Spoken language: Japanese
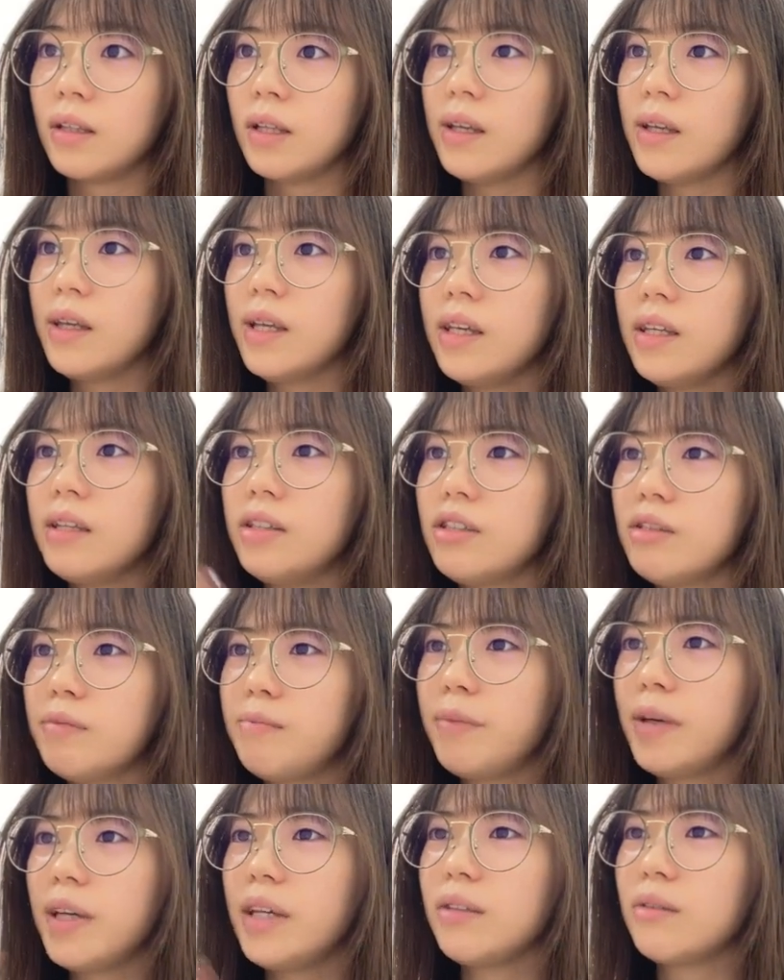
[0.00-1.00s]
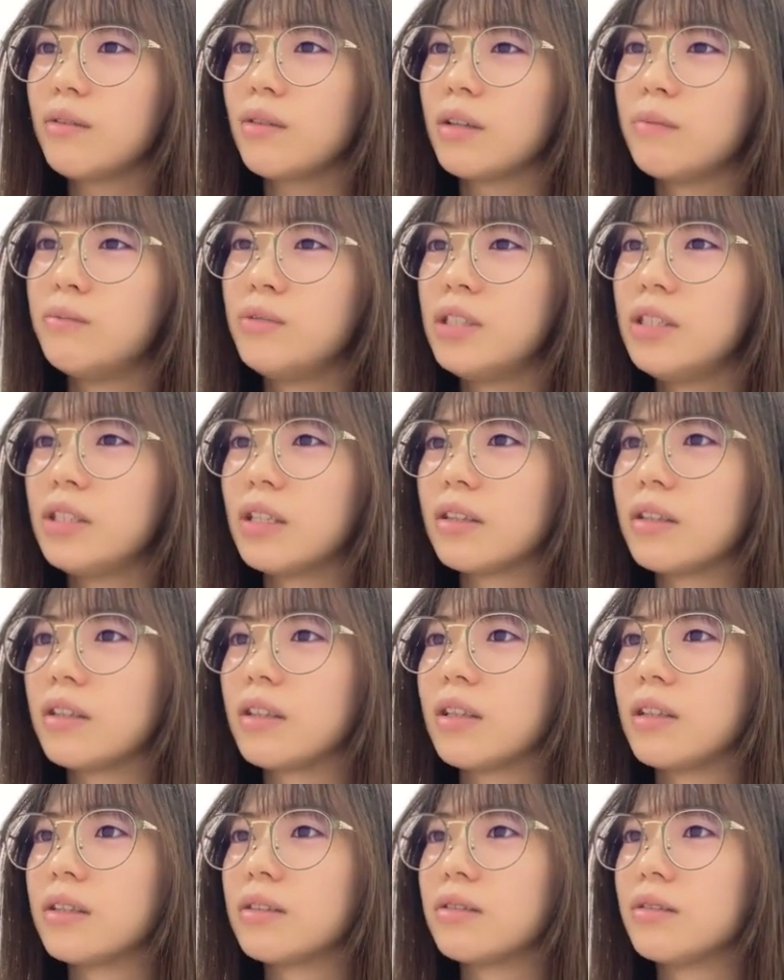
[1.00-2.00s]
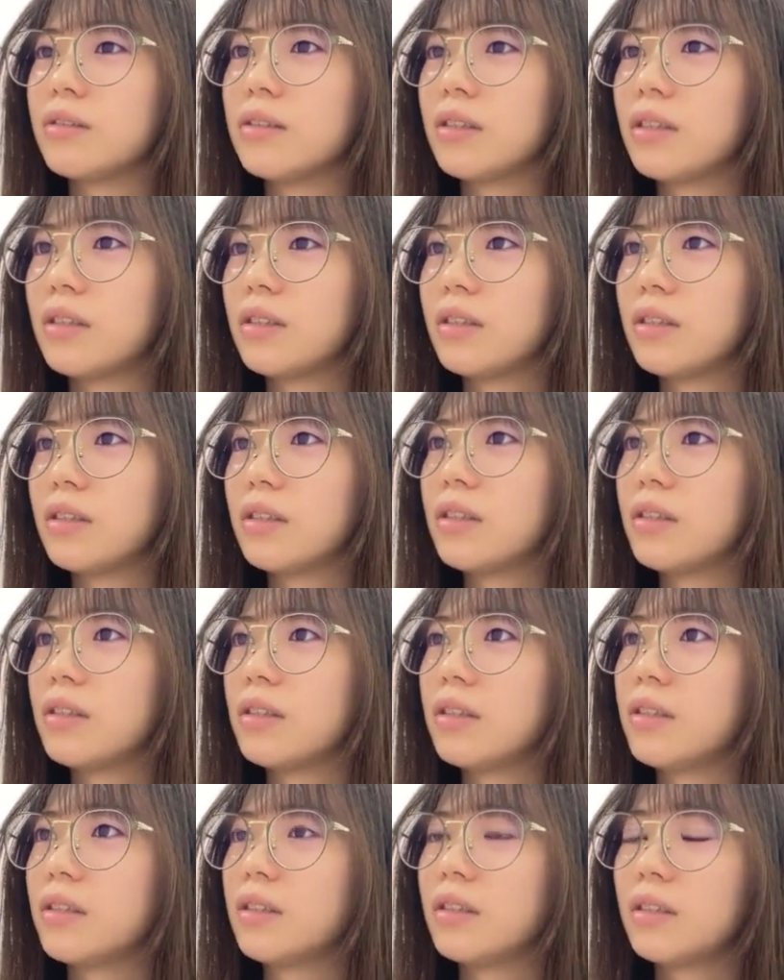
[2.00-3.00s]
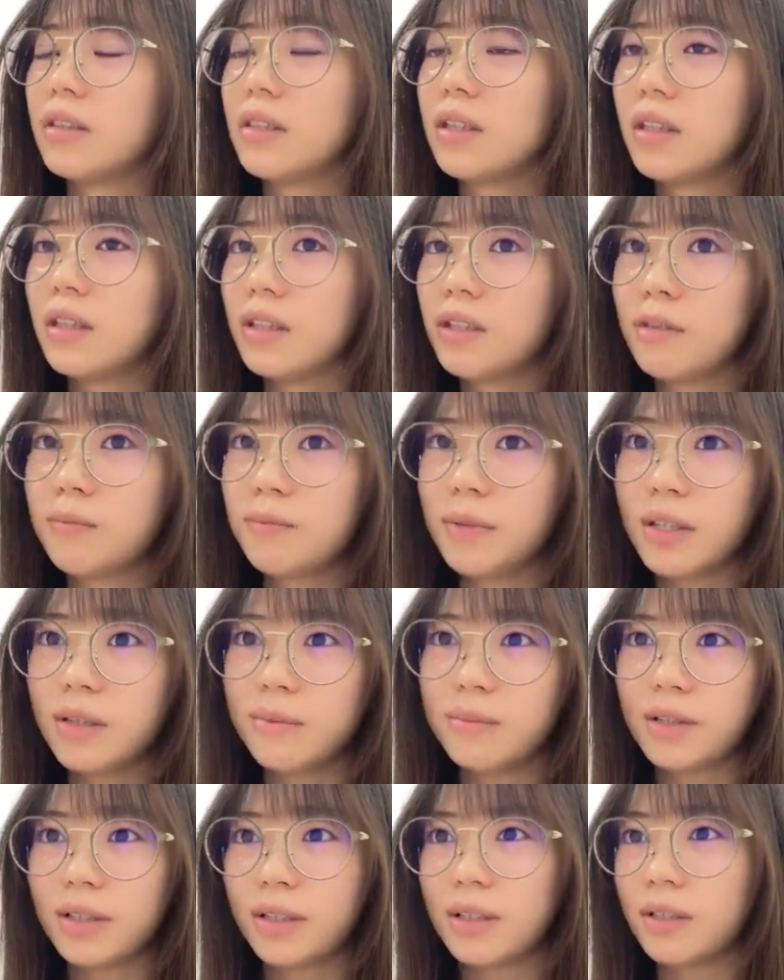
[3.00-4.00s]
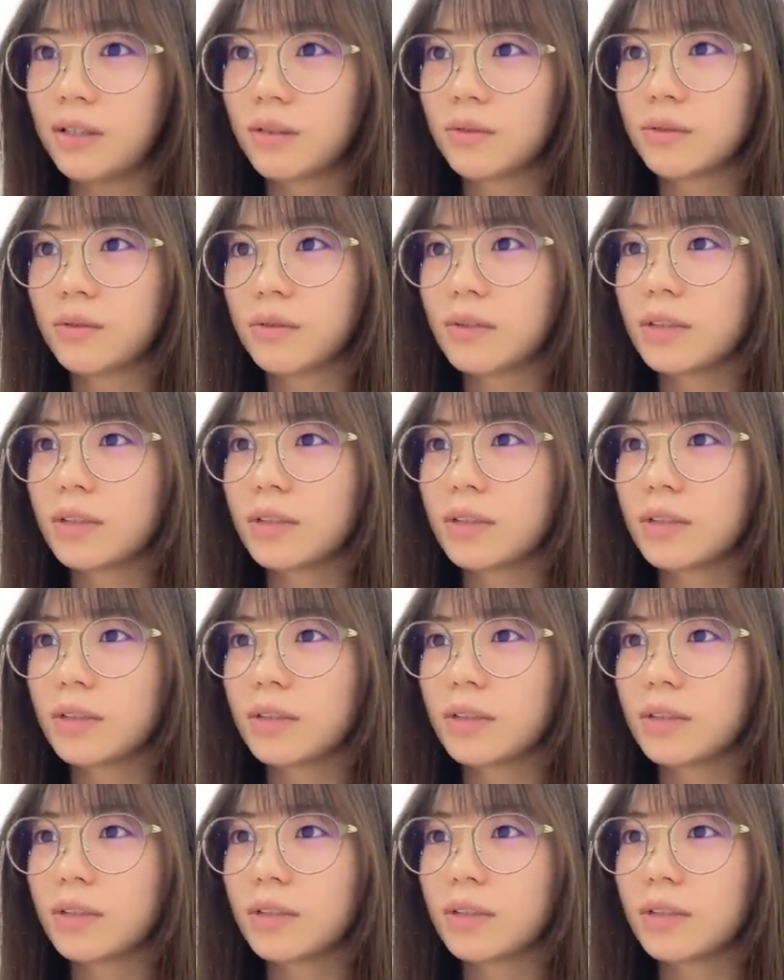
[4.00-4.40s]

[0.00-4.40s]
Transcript: auPay とか無理だった気がするな auPay アプリ開くと